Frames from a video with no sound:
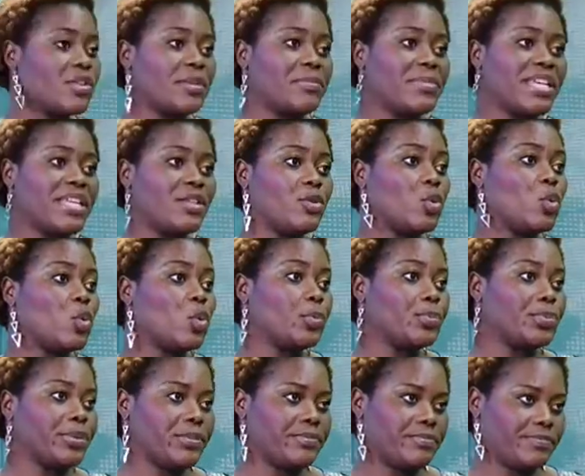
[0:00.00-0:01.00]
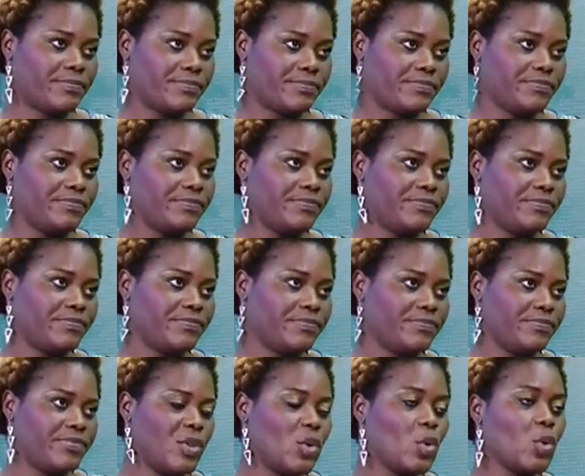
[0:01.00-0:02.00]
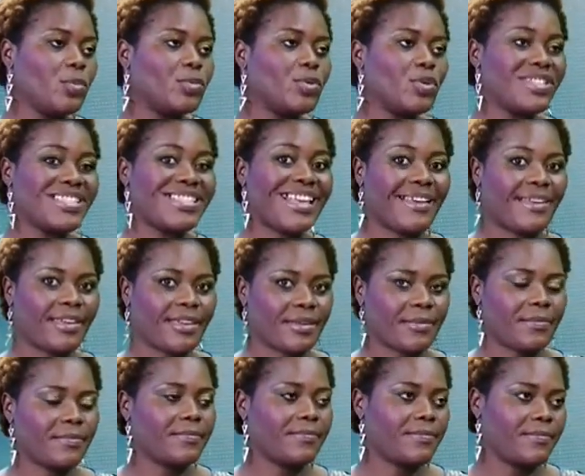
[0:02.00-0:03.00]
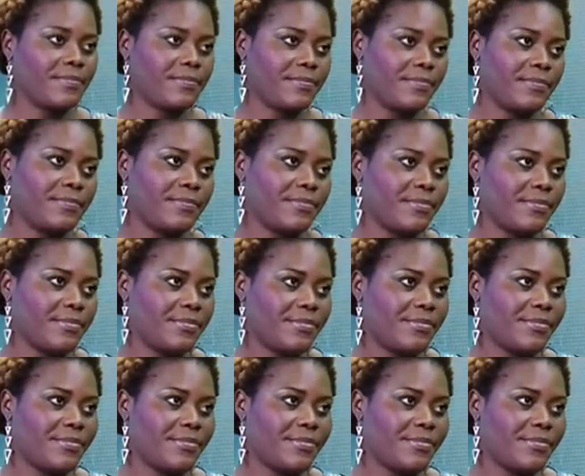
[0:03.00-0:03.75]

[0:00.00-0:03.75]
des billets de groupe, de groupe de cinq. Alors, euh, quelle